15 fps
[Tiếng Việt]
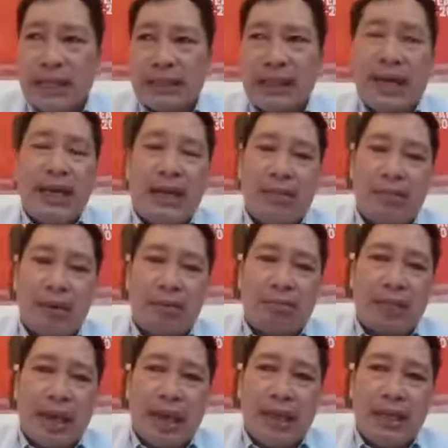đây là
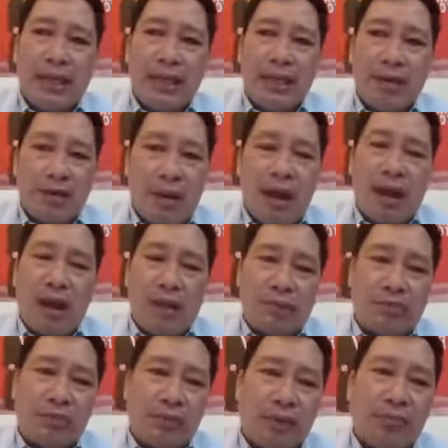một cái khoa
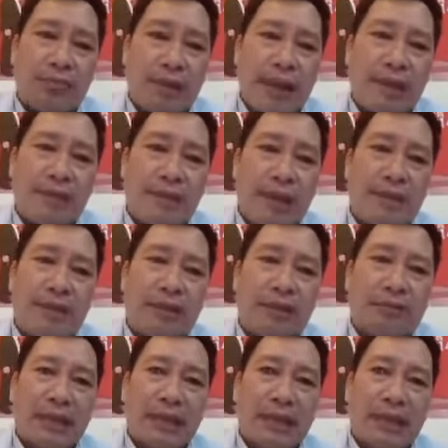học tiếp theo để mà
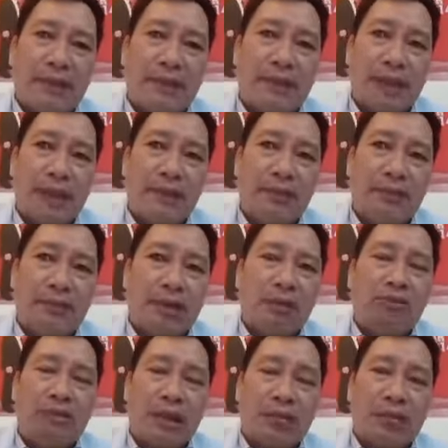chúng ta cần phải
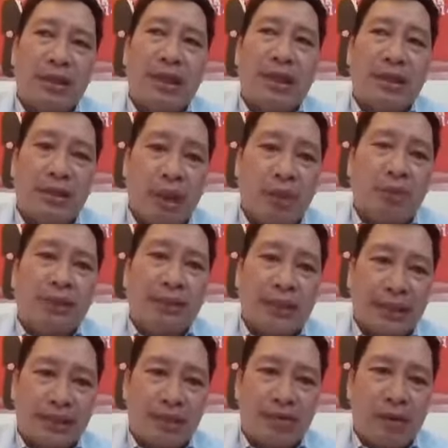tôn trọng đó là dầu thì
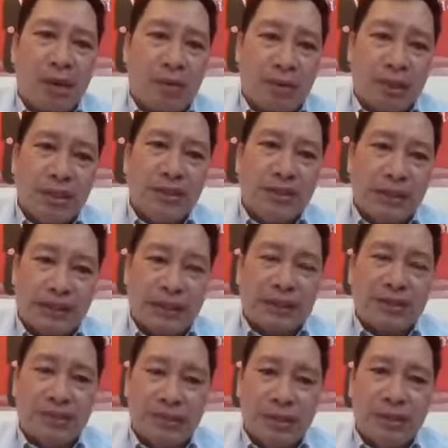tan trong dầu nước thì
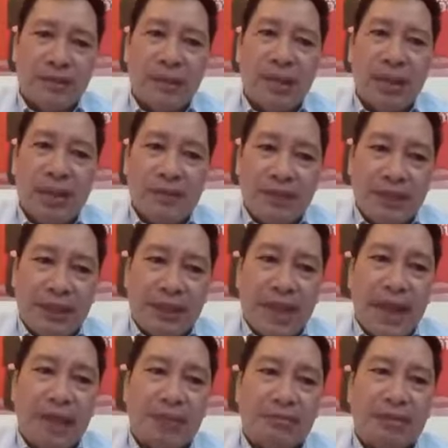tan trong nước vì
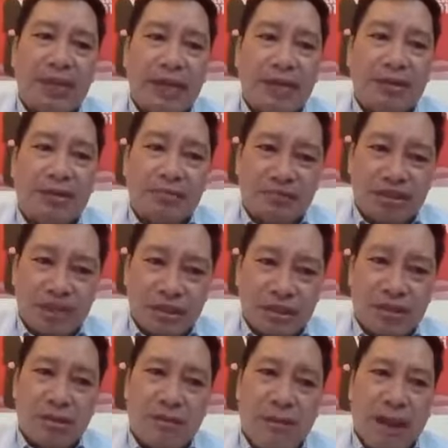thế chúng ta cần dùng
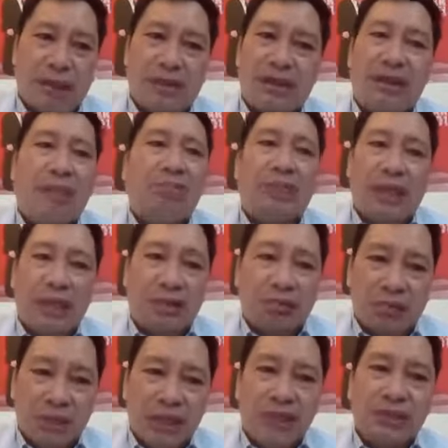sữa rửa mặt chứ không chỉ
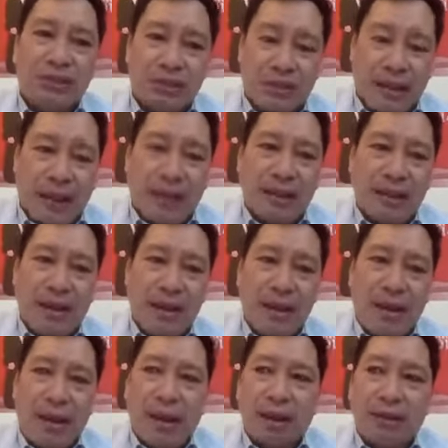dùng nước rửa mặt
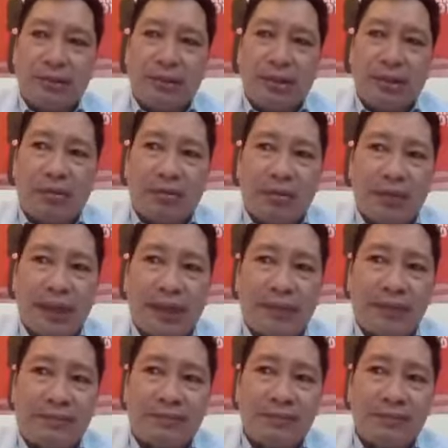hoặc là chúng ta dùng cái